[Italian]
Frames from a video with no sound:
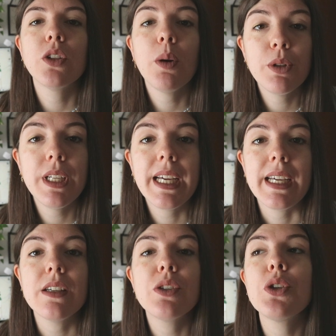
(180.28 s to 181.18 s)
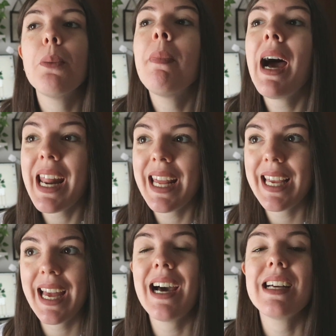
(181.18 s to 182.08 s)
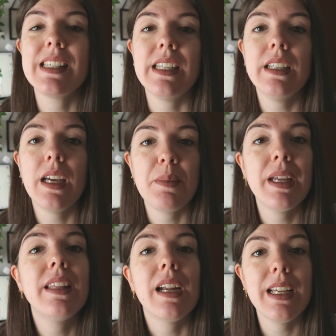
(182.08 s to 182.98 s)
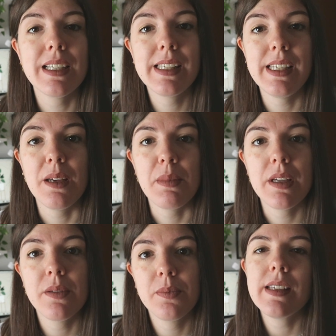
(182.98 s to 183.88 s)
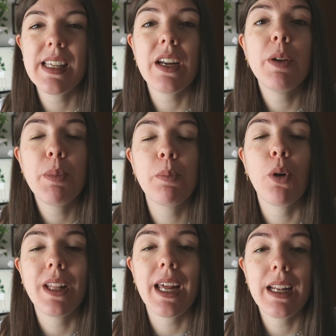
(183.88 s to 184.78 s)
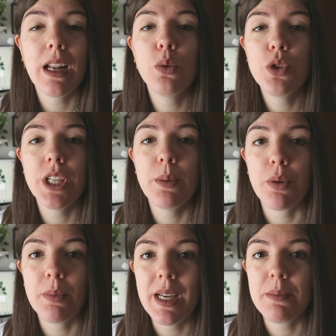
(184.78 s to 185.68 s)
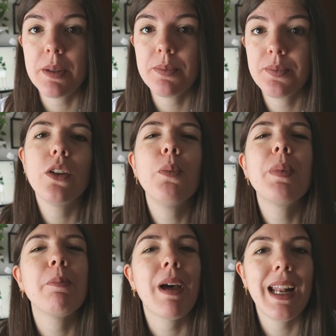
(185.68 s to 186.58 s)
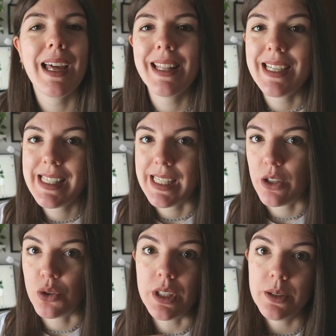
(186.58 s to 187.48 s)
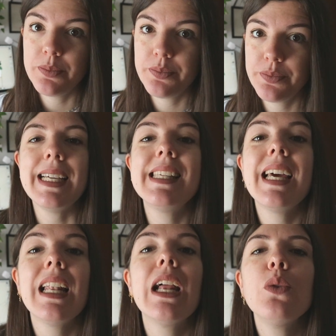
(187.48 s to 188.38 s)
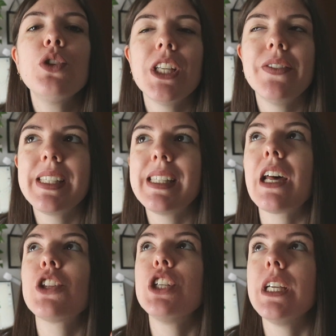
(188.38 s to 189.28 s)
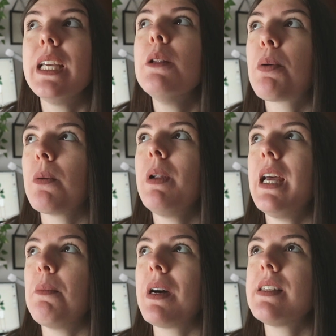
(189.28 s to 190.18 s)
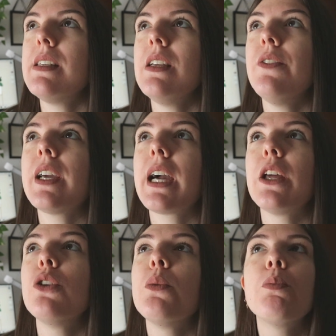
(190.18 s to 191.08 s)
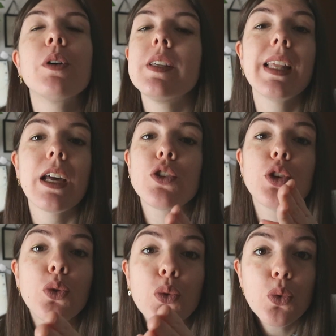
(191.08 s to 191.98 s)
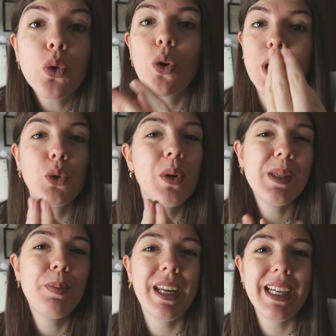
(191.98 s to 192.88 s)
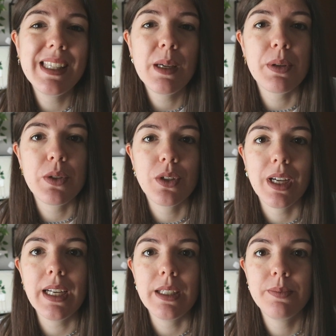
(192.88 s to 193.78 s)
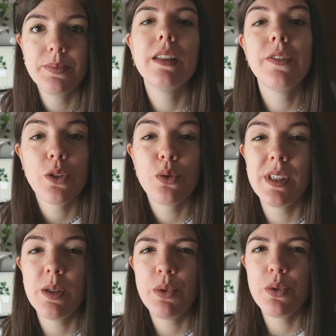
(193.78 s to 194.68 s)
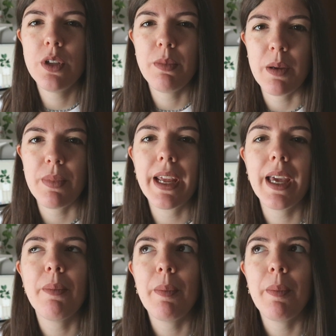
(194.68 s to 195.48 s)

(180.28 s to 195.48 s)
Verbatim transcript: Dopodiché, sommare i casi e metterli assieme serve per portare alla luce dei problemi, non per parlare dei singoli. E se alla luce deve starci il problema, significa che non puoi starci tu con la tua esperienza personale. Ti faccio un esempio su di me, perché a